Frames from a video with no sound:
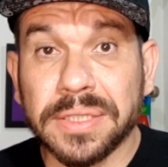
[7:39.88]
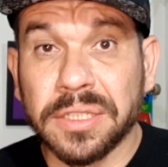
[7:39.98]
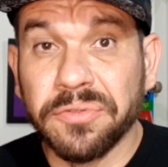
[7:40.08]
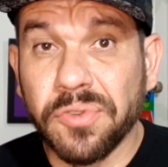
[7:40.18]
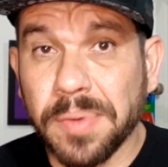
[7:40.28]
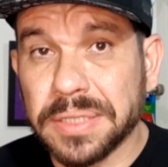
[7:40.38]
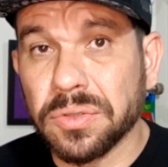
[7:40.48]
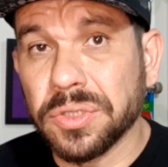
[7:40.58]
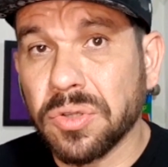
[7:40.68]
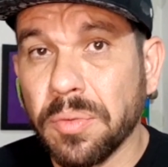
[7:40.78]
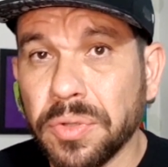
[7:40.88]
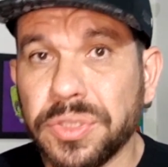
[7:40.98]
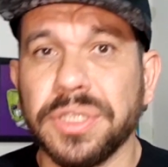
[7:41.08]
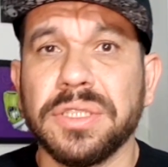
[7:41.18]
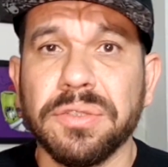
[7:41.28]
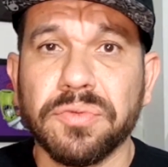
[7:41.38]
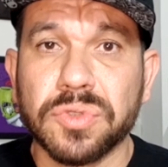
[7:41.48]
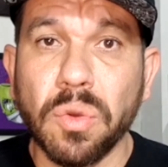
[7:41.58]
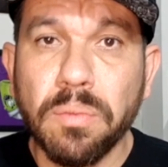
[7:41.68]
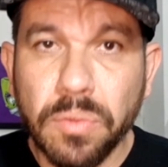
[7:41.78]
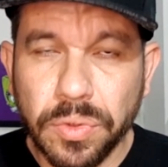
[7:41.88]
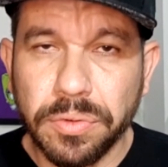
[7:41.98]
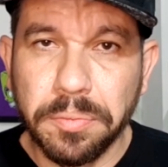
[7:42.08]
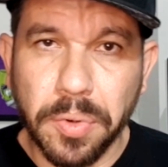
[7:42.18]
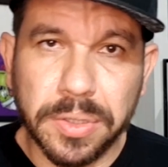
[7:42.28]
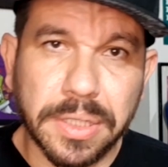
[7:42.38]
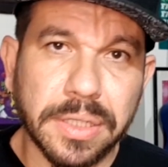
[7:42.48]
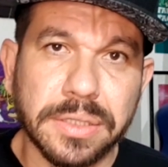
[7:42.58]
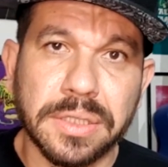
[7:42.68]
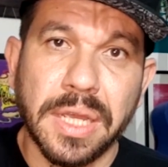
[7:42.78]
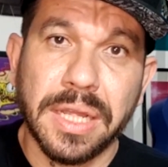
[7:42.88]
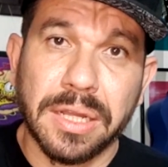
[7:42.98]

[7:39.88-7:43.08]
essas informações, como eu disse, são muito importantes.